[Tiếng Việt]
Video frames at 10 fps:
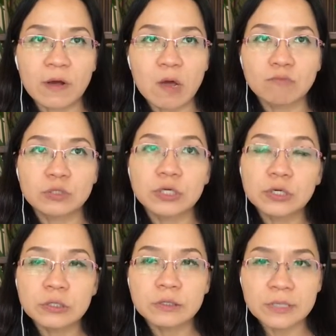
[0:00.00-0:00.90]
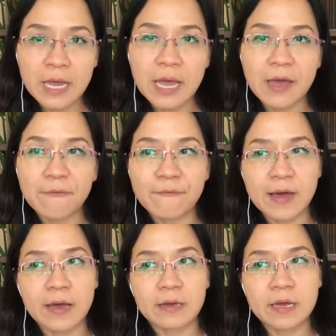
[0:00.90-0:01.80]
công chứng ra
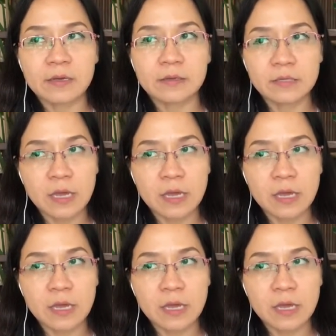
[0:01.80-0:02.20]
và ngang